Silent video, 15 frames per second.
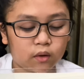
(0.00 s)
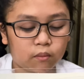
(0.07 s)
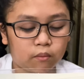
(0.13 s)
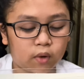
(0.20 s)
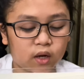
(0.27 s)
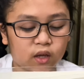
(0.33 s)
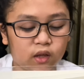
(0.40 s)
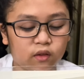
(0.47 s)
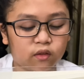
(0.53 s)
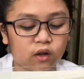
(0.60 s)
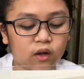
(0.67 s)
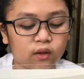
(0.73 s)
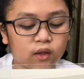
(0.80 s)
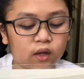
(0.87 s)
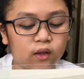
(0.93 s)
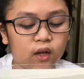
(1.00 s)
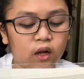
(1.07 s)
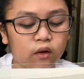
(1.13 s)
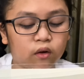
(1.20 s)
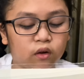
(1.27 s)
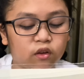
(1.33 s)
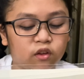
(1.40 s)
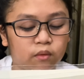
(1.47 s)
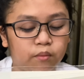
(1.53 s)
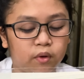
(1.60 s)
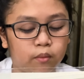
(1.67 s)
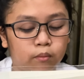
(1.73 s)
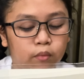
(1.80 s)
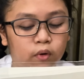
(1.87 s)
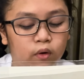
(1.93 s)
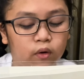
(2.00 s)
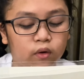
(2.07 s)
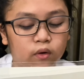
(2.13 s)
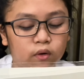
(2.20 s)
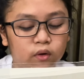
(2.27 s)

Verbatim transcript: Mag-isang naglaro si Bimbo.